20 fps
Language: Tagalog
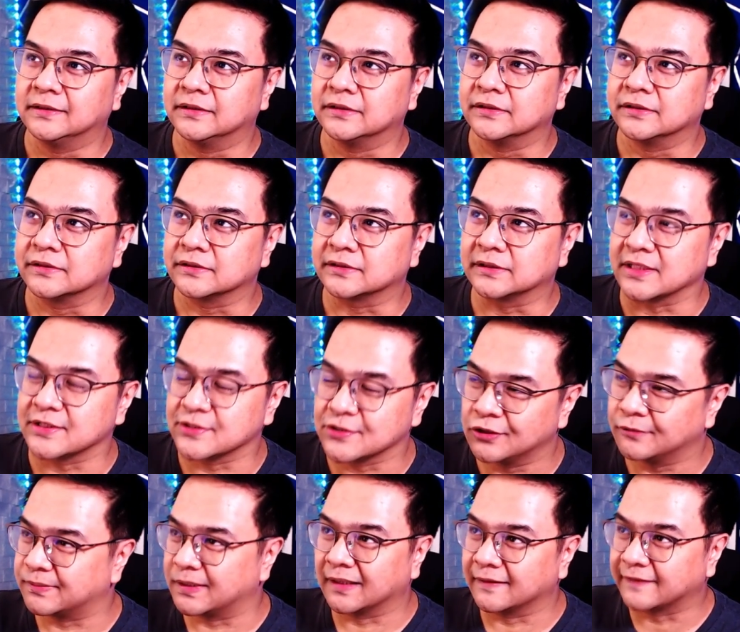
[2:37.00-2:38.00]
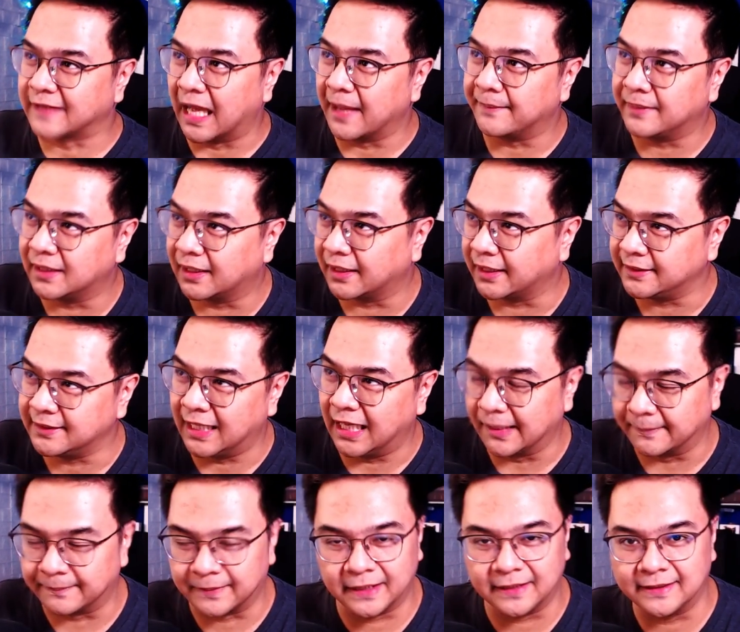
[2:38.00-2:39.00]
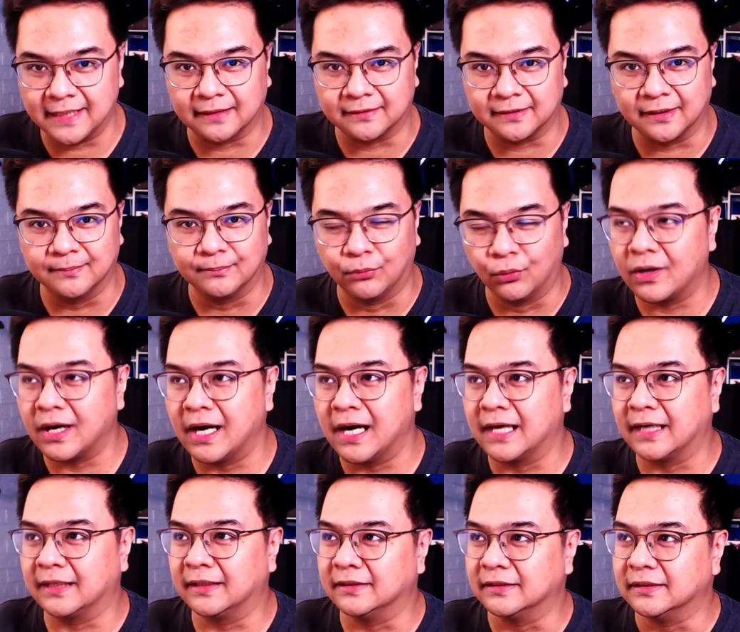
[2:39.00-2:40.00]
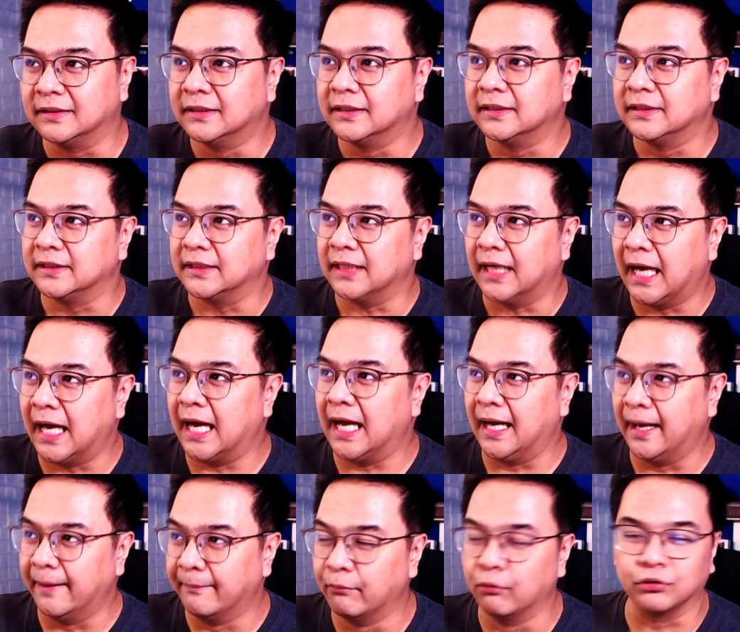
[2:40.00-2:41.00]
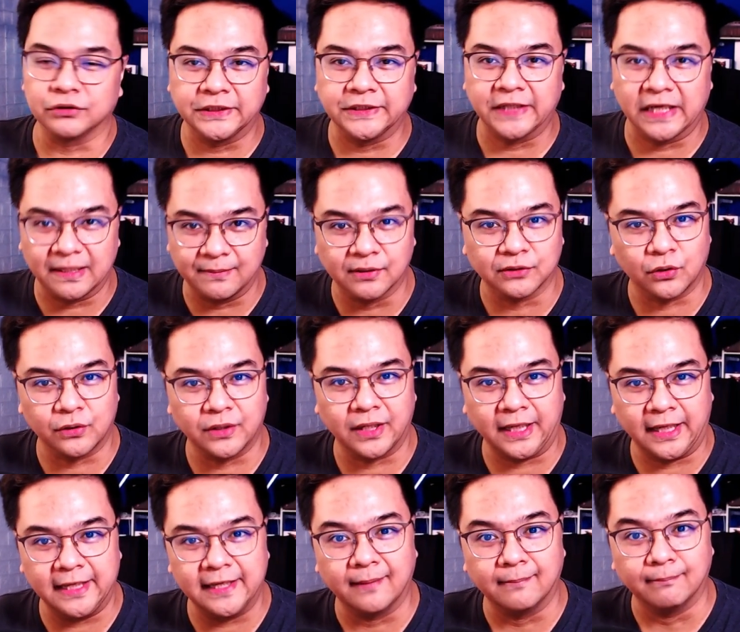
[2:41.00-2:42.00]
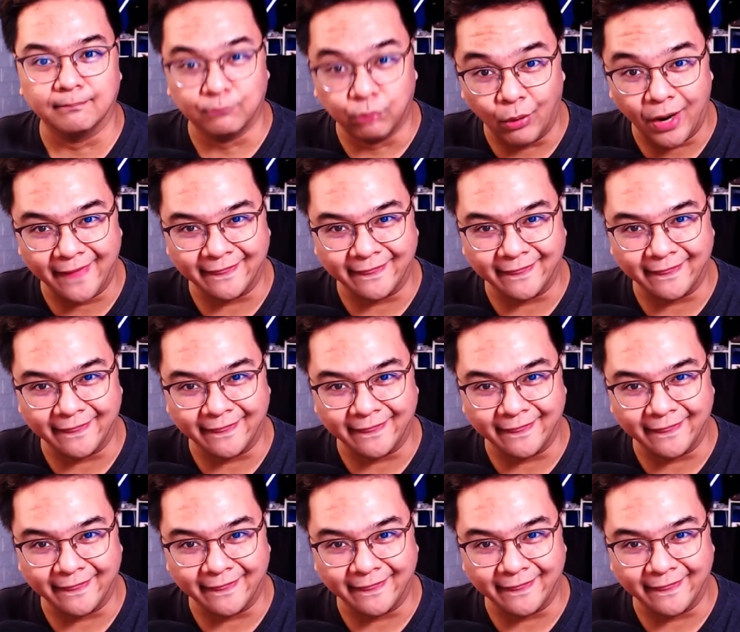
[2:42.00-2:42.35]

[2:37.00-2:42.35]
sa sobrang dami ng ia upgrade natin mukhang aabutin na naman to ng ilang buwan.